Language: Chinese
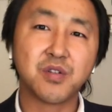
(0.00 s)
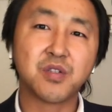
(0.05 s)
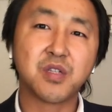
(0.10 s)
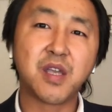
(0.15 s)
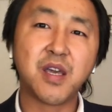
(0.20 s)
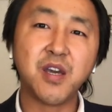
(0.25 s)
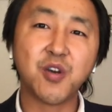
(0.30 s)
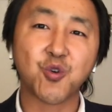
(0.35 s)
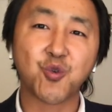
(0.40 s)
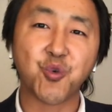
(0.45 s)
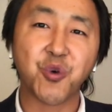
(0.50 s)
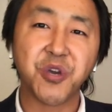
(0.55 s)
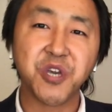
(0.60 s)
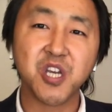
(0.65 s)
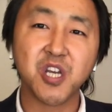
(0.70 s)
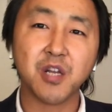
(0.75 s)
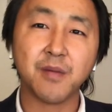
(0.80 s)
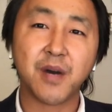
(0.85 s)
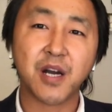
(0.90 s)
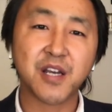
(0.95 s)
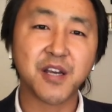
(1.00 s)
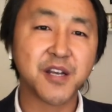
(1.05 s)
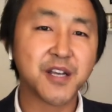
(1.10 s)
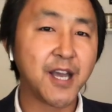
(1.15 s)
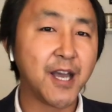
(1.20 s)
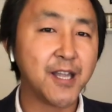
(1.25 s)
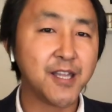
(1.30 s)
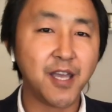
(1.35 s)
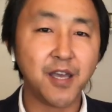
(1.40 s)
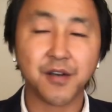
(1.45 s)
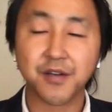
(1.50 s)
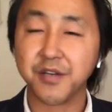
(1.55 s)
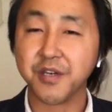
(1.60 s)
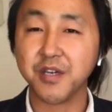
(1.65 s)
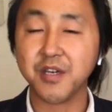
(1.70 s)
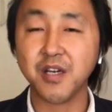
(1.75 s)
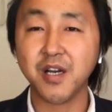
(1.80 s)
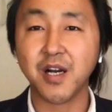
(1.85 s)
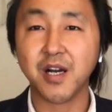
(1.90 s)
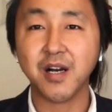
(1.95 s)
太诡异了吧，跟看电影
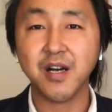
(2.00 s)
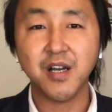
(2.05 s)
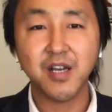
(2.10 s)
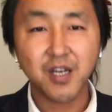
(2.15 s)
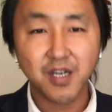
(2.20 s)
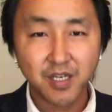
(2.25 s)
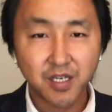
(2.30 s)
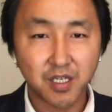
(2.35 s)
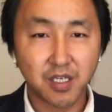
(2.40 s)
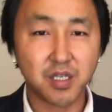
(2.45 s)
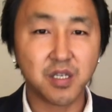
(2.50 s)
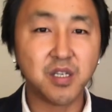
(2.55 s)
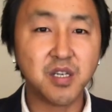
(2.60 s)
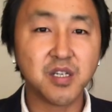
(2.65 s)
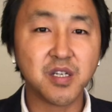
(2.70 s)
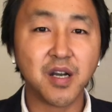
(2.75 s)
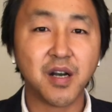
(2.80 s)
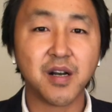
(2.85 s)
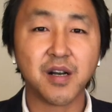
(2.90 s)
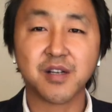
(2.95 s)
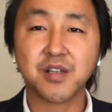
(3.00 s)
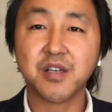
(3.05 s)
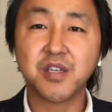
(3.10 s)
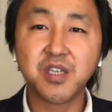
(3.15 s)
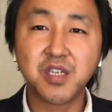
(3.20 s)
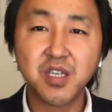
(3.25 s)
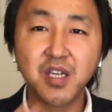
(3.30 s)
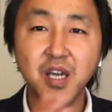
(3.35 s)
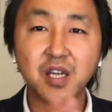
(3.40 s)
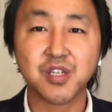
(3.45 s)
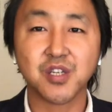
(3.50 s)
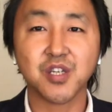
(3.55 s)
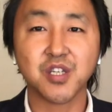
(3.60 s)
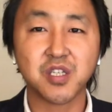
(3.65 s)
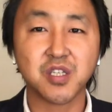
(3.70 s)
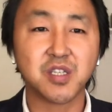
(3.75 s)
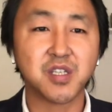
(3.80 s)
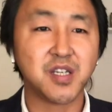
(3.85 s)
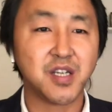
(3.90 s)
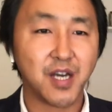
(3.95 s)
一样。实际上这现实
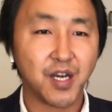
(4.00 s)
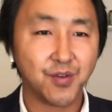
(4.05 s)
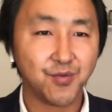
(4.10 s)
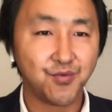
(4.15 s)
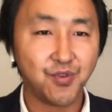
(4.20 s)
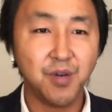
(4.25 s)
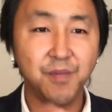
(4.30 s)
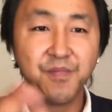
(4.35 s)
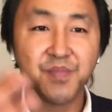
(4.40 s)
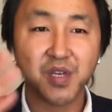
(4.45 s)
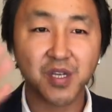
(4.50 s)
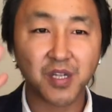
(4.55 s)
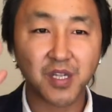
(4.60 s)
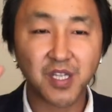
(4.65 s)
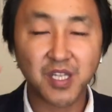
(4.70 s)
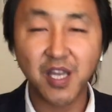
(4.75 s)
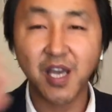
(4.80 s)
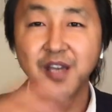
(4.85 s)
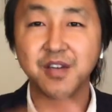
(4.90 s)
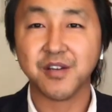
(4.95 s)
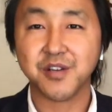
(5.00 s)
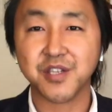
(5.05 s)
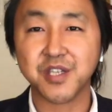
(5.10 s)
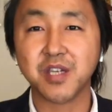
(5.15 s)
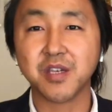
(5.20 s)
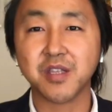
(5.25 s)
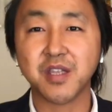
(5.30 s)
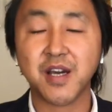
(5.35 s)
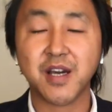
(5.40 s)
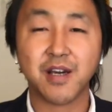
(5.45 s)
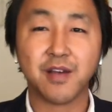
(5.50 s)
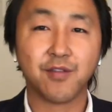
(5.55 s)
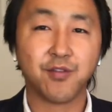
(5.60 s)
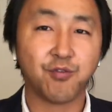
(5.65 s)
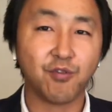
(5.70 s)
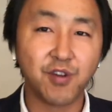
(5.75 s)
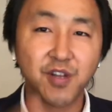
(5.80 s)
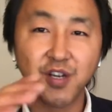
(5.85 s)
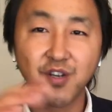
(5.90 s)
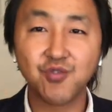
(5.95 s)
世界啊，远比电影精彩。
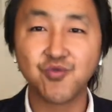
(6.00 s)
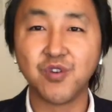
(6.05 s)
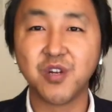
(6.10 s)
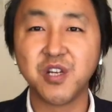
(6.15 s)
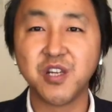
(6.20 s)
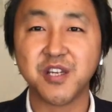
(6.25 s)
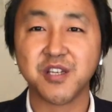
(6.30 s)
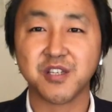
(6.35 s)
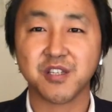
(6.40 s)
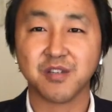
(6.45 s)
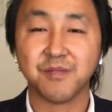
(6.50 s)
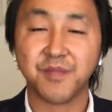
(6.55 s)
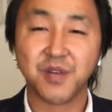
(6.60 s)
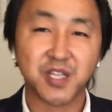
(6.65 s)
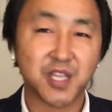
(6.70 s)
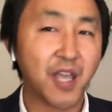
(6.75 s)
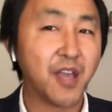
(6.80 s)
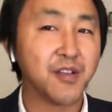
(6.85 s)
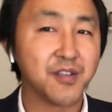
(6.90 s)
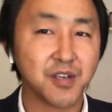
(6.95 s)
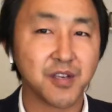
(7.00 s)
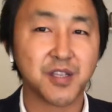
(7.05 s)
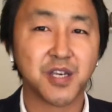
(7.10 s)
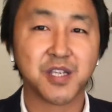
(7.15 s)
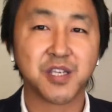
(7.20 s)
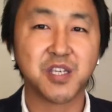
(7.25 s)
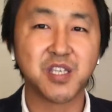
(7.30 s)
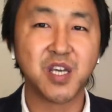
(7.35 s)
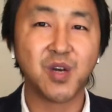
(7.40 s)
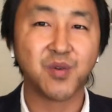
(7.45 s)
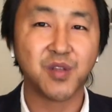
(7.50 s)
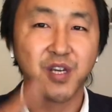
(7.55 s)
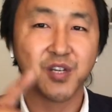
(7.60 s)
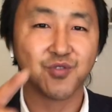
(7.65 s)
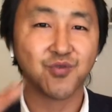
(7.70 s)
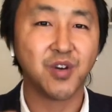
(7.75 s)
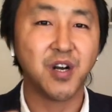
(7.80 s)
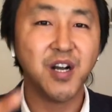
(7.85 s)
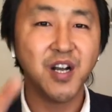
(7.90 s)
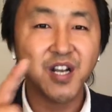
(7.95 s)
昨天说历史比电影精彩，今天我再
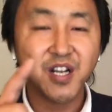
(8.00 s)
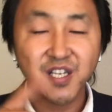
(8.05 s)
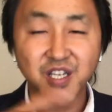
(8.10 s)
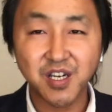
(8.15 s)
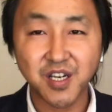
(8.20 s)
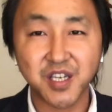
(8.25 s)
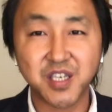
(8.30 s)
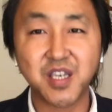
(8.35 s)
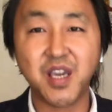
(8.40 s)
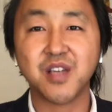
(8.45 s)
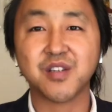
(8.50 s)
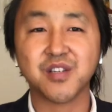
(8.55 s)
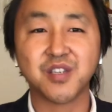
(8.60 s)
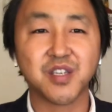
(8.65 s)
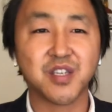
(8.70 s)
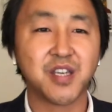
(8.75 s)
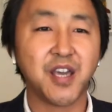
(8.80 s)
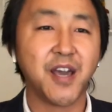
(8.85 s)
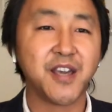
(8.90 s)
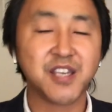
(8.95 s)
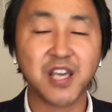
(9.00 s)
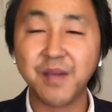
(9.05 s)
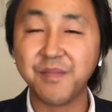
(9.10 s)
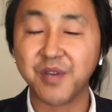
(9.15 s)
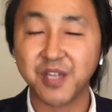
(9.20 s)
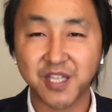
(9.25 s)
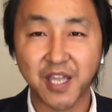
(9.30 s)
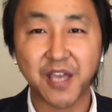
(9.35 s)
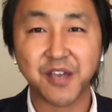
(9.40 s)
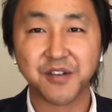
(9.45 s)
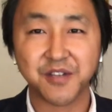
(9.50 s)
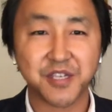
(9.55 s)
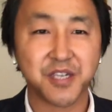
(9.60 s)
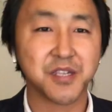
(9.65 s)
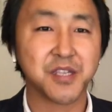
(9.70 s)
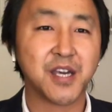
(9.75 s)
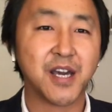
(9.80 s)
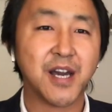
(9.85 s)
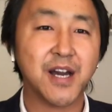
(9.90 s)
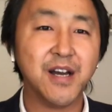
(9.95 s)
说这个现实世界也比电影
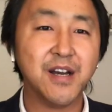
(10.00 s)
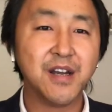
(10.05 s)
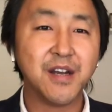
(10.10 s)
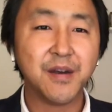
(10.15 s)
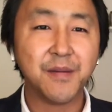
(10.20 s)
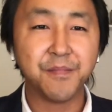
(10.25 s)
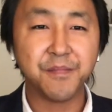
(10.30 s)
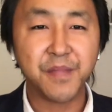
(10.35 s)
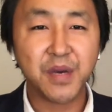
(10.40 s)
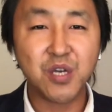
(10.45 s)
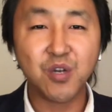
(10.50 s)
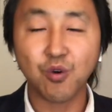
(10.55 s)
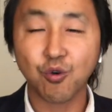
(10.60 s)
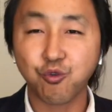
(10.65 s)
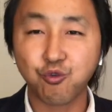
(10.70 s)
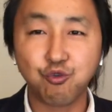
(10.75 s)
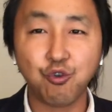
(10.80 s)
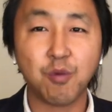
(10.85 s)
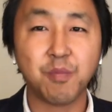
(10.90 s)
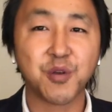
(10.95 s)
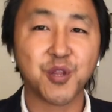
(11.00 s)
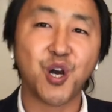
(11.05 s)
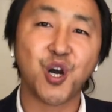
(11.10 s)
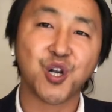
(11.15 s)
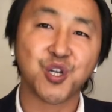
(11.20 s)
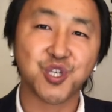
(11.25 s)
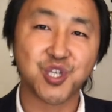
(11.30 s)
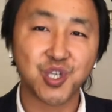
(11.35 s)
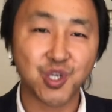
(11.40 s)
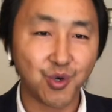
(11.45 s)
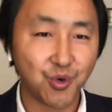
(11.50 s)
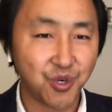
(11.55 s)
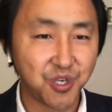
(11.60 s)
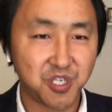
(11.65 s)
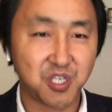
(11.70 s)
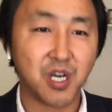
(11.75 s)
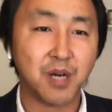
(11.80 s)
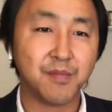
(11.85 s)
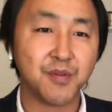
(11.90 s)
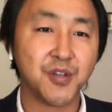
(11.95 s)
精彩。没有做不到，只有
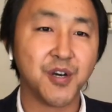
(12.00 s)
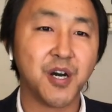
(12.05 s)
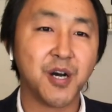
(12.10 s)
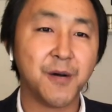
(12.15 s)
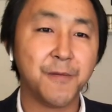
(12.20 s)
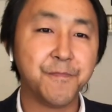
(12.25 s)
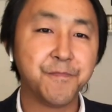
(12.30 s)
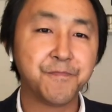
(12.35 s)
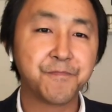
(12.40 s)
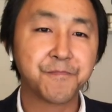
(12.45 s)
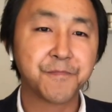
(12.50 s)
想不到。